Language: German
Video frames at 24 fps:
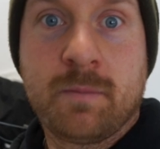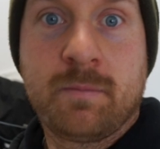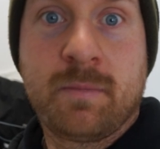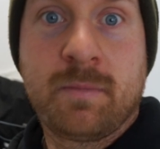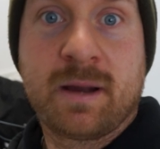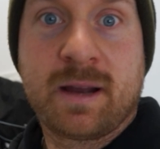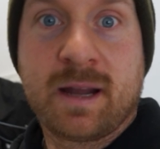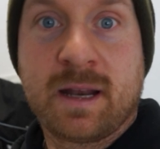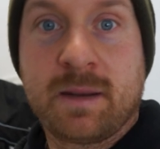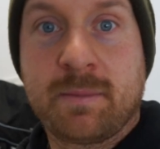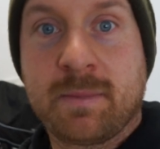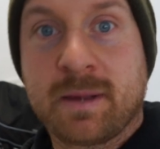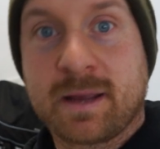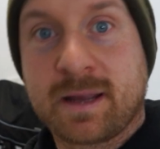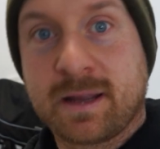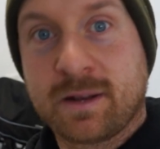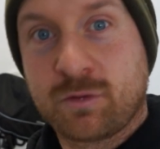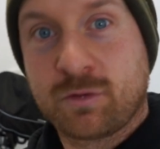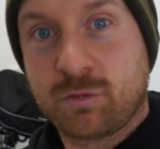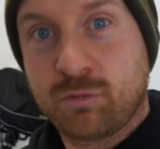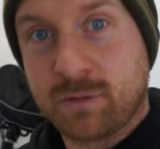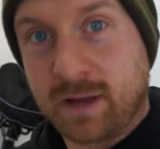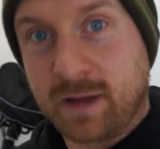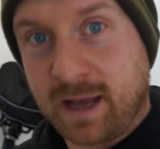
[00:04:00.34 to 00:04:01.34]
man kann damit
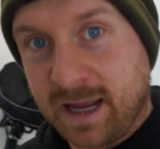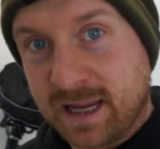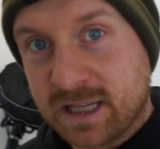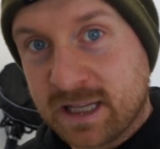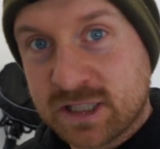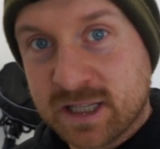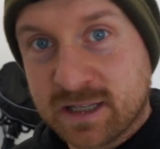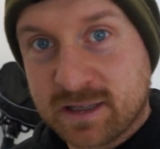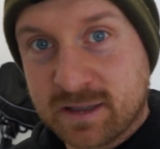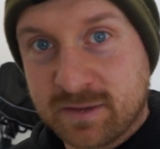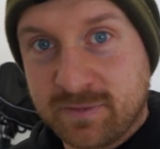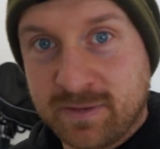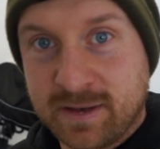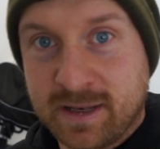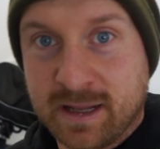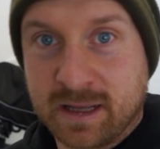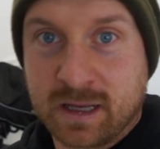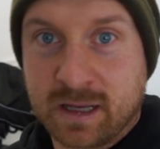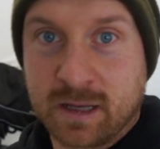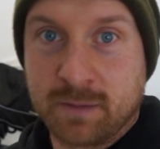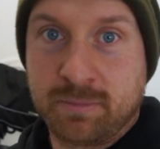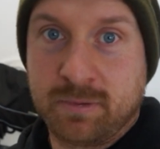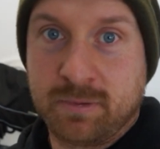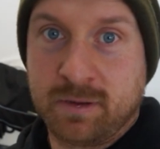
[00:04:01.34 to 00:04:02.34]
ganz gut einschätzen, wie der
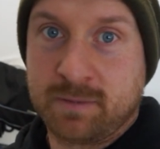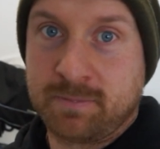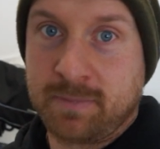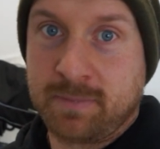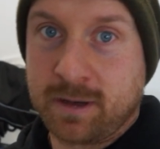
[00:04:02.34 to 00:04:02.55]
Grip ist.